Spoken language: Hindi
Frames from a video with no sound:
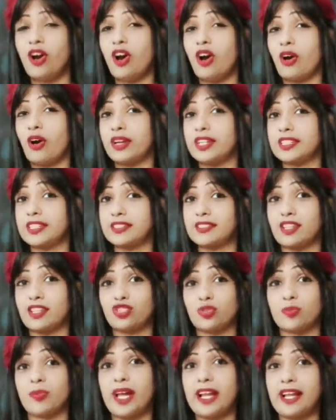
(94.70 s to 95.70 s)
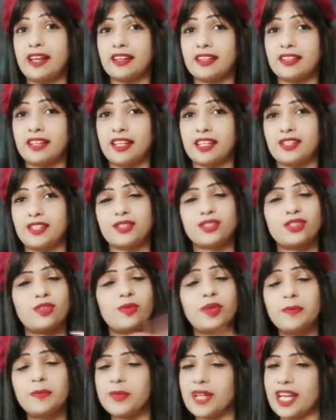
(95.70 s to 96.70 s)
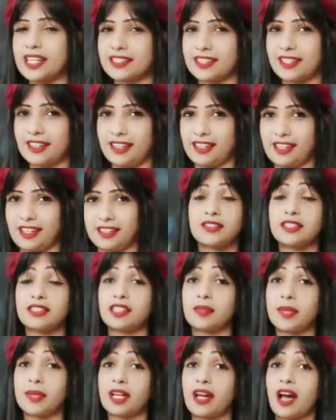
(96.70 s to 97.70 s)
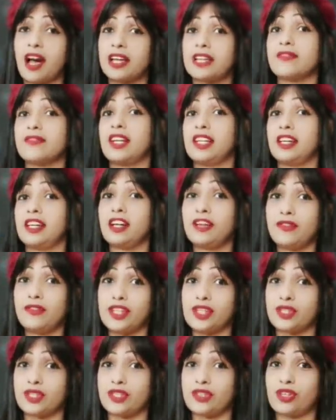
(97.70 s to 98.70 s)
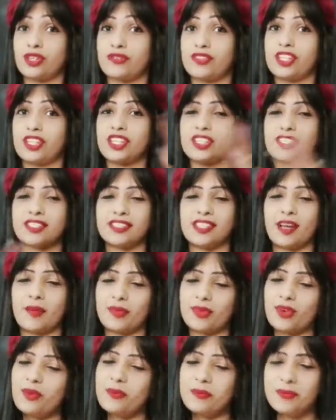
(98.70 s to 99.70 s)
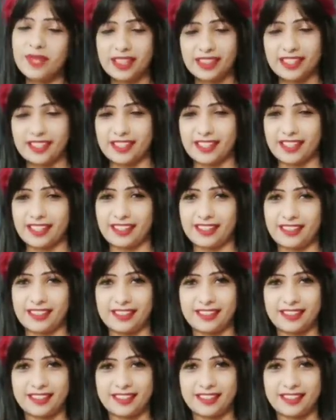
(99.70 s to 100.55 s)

और इसके साथ जो बेल आइकन आएगी इसको भी प्रेस कर लेना इससे मेरे आने वाली हर वीडियोस की नोटिफिकेशंस आपको मिलती रहेगी